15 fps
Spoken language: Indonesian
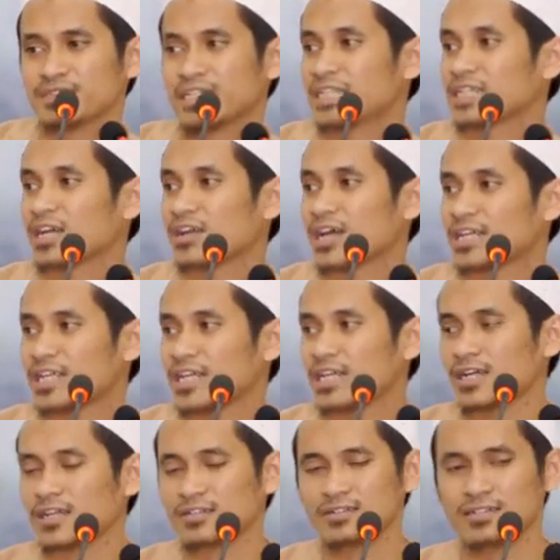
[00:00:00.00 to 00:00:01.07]
Jadi kalau ada
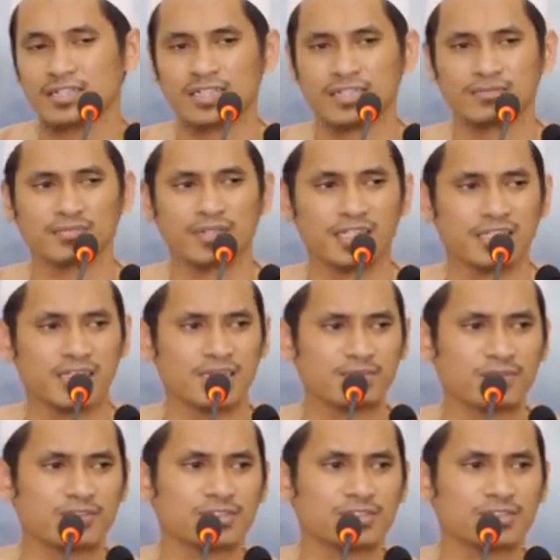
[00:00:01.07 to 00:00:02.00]
yang ingin mengatakan